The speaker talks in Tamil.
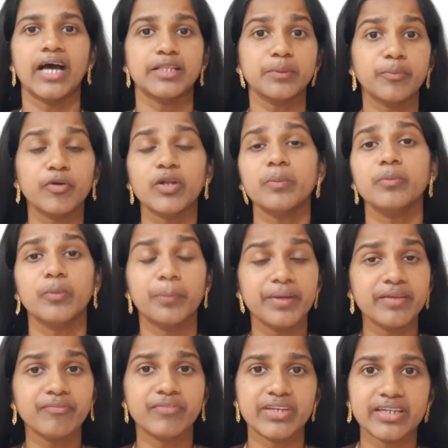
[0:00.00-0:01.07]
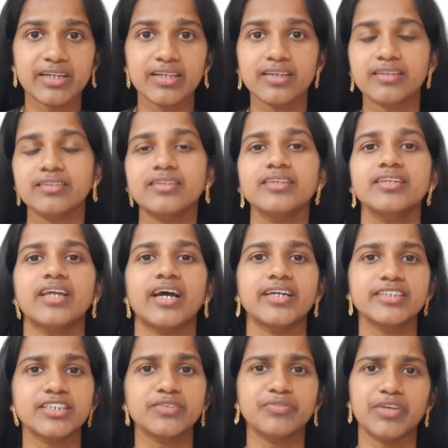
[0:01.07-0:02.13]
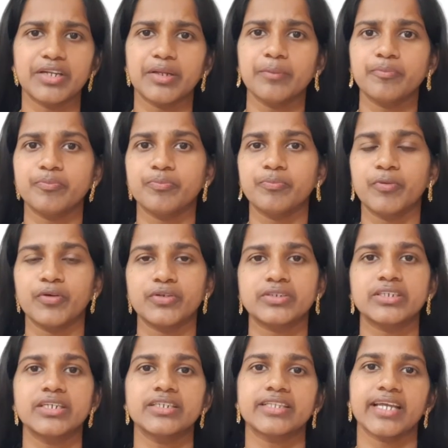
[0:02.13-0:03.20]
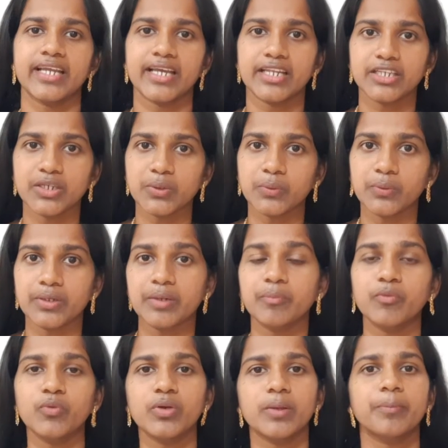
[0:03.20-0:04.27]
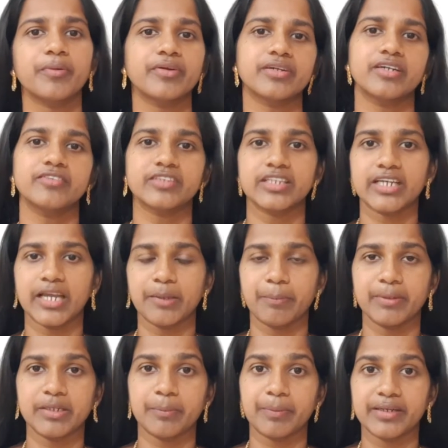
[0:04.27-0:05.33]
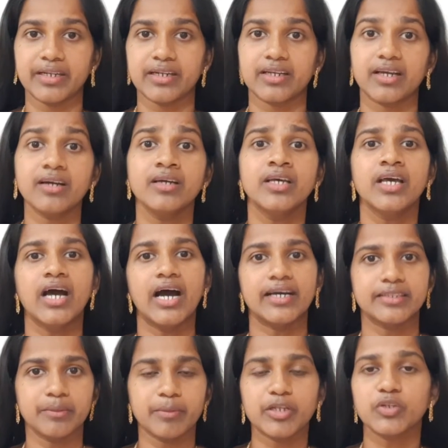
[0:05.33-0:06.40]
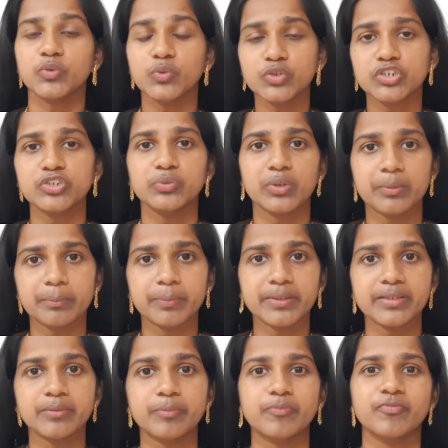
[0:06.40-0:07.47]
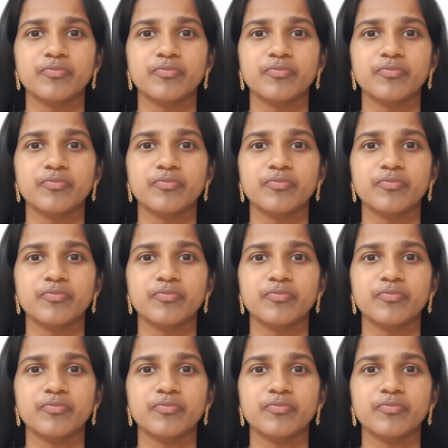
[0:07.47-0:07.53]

அதுபோல் முபின் வீட்டில் இருந்து நாட்டு வெடி பொருட்கள் தயாரிக்கக்கூடிய மூலப்பொருட்கள் வந்து கைப்பற்றப்பட்டிருக்கான் அதே மாதிரி நூற்றி ஒன்பது